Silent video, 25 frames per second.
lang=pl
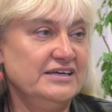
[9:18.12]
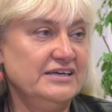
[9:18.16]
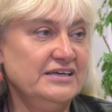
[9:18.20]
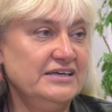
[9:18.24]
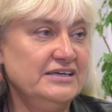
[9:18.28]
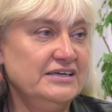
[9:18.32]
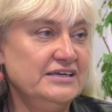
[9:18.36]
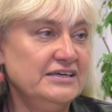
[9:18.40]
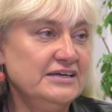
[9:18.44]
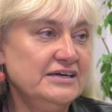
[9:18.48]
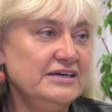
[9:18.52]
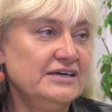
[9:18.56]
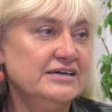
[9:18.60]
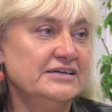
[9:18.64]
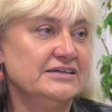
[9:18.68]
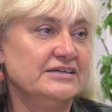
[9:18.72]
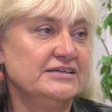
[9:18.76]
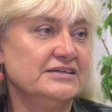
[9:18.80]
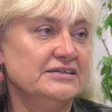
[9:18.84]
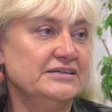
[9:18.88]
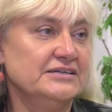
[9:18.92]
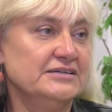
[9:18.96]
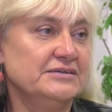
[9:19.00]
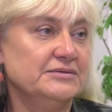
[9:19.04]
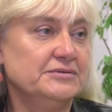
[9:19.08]
i e,
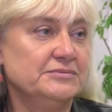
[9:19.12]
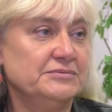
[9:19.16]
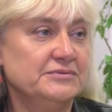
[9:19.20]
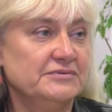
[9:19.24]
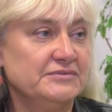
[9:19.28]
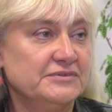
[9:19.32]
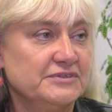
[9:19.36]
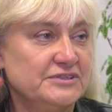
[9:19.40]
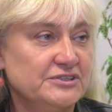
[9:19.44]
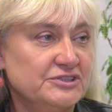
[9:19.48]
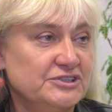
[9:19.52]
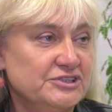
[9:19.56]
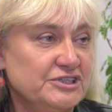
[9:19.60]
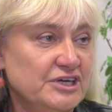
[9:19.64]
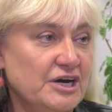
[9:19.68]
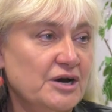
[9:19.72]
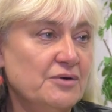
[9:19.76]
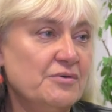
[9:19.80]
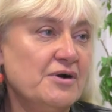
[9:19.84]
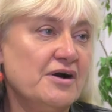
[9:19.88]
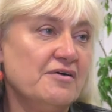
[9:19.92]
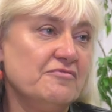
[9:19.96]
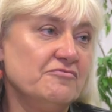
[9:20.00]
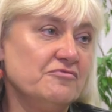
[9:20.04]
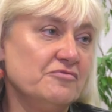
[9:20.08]

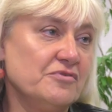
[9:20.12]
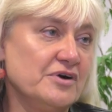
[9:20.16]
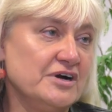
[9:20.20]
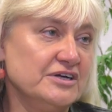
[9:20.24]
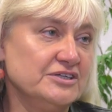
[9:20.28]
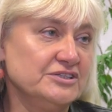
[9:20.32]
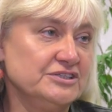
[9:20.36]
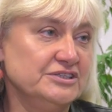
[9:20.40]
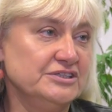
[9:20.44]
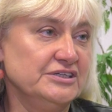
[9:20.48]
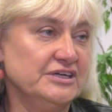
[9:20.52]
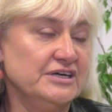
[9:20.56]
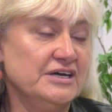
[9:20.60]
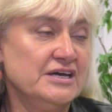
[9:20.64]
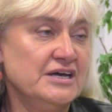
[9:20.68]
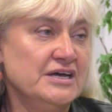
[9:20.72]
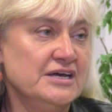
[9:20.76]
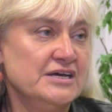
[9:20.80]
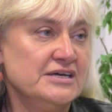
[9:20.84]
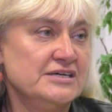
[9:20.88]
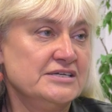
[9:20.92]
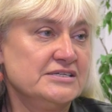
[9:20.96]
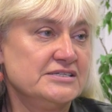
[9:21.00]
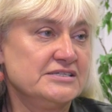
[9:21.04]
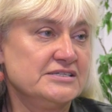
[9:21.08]
chciała właśnie
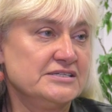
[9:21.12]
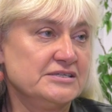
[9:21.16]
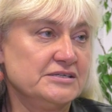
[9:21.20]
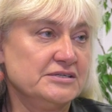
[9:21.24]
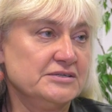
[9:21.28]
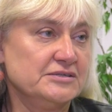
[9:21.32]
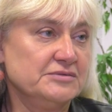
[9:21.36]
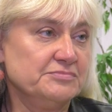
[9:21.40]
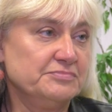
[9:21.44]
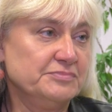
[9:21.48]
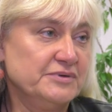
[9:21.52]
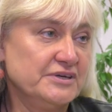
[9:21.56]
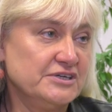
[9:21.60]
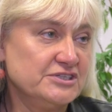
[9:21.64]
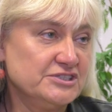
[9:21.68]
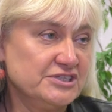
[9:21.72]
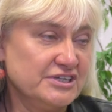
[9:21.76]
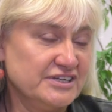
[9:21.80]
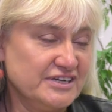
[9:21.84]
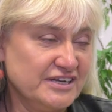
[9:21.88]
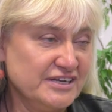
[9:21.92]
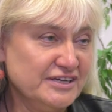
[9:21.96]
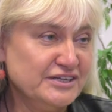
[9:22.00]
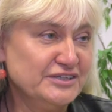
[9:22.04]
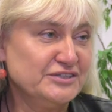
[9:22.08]
z
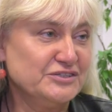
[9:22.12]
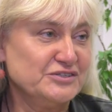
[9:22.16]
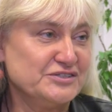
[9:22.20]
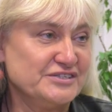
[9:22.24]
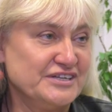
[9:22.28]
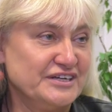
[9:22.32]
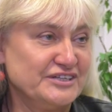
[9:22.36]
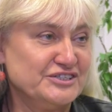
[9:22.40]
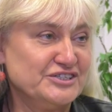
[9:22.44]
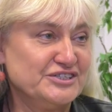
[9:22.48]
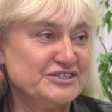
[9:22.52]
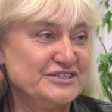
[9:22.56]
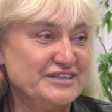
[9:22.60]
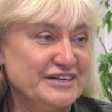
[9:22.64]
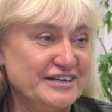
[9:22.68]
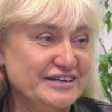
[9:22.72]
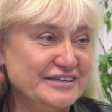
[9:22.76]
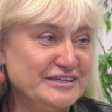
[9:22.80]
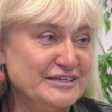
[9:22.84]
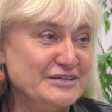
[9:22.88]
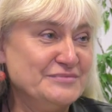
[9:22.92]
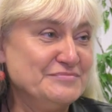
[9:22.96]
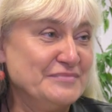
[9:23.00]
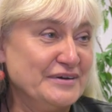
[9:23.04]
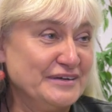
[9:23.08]
pierwszej ręki, to znaczy z
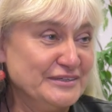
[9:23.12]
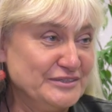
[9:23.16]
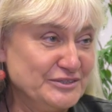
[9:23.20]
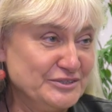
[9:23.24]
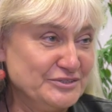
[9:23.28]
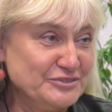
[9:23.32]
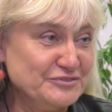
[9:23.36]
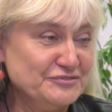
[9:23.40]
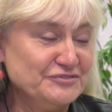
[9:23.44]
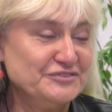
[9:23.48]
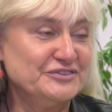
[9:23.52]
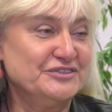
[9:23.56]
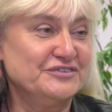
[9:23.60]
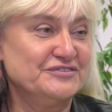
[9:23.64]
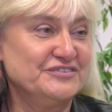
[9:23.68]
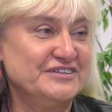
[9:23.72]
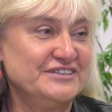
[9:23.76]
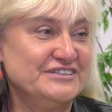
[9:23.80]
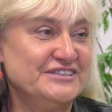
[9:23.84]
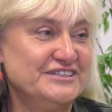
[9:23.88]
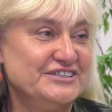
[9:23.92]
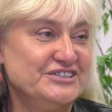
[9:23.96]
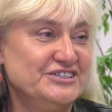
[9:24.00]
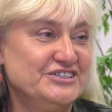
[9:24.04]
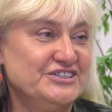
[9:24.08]
ręki mediów,
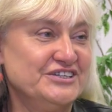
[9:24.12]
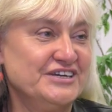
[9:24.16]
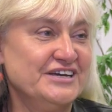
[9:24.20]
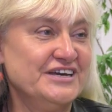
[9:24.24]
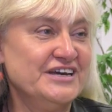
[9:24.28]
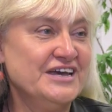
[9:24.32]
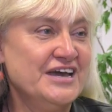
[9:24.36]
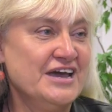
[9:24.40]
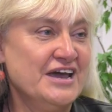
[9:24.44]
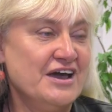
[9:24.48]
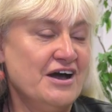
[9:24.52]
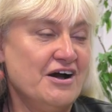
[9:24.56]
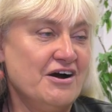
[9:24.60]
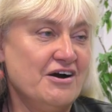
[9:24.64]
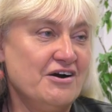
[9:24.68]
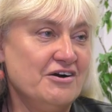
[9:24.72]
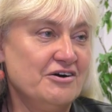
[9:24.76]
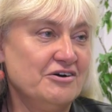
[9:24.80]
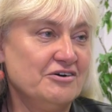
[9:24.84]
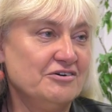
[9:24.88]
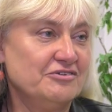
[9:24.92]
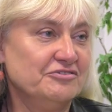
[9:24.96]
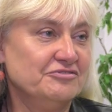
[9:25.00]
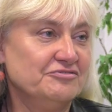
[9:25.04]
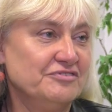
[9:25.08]
dowiedzieć się
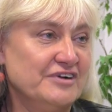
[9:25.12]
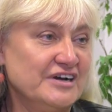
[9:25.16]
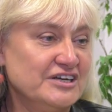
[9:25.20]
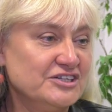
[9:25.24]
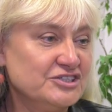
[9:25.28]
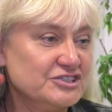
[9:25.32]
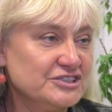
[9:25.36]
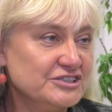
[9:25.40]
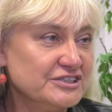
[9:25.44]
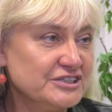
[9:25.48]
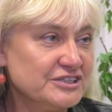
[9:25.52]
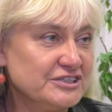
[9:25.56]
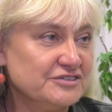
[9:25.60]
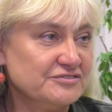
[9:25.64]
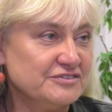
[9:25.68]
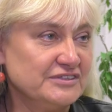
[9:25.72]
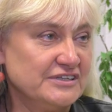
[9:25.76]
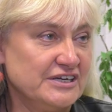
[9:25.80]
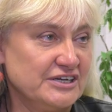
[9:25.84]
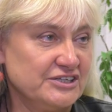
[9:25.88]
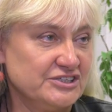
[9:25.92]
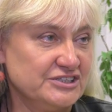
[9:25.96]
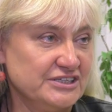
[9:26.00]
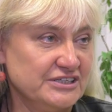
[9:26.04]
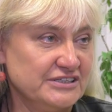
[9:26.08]
o ważnych
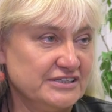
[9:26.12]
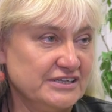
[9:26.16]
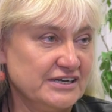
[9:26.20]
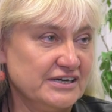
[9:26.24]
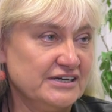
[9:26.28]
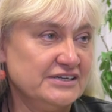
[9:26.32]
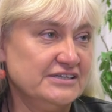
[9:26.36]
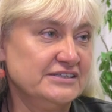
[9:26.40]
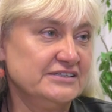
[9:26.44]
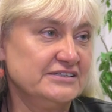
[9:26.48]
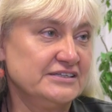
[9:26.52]
wydarzeniach